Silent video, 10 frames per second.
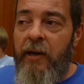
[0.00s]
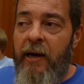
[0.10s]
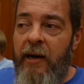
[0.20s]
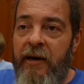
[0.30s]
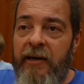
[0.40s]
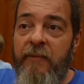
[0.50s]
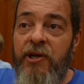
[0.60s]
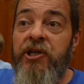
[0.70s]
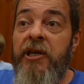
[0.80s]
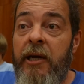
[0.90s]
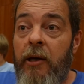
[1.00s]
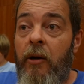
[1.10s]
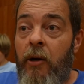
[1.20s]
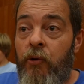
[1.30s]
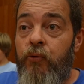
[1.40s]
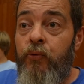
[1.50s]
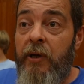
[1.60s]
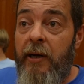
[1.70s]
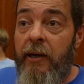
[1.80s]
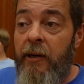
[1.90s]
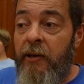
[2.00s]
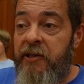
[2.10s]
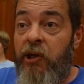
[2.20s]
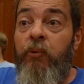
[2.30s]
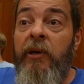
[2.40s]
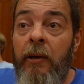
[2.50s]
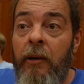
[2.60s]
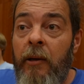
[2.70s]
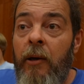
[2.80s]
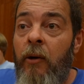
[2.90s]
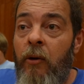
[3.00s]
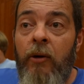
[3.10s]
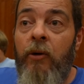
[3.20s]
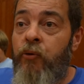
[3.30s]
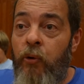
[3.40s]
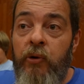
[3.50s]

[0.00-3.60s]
a imaginé euh, tout un circuit de